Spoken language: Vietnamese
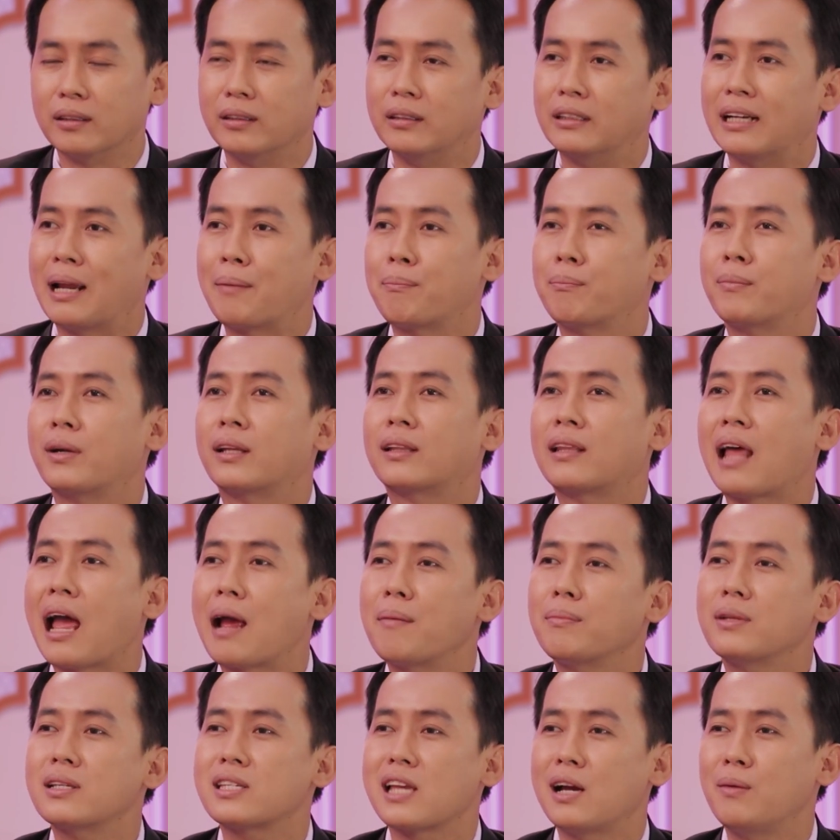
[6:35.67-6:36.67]
từ năm mươi
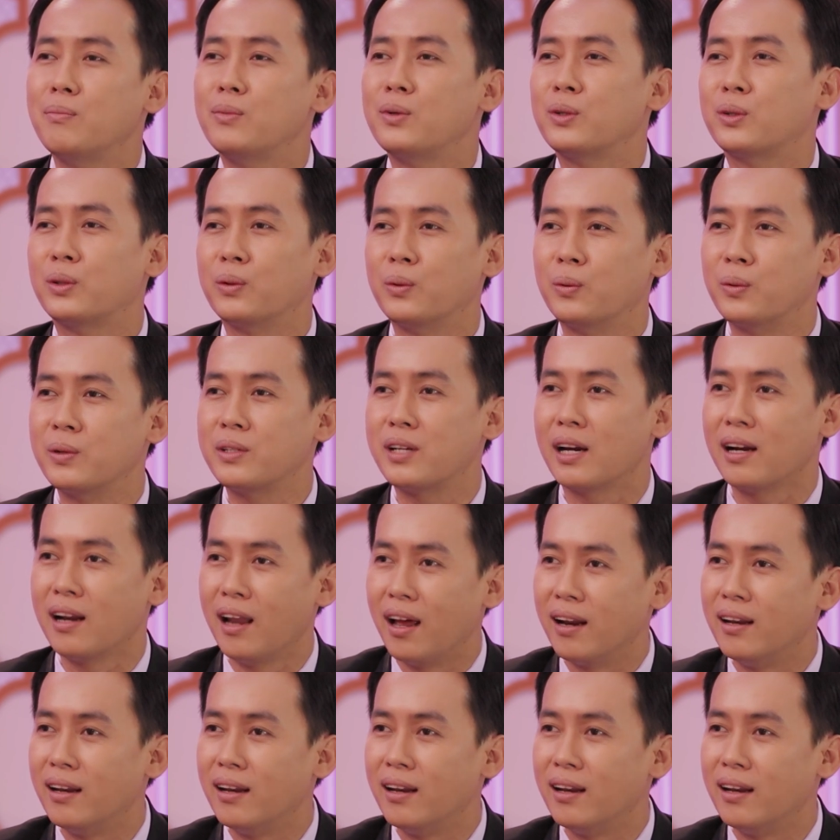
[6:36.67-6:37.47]
tám đến sáu mươi tuổi trở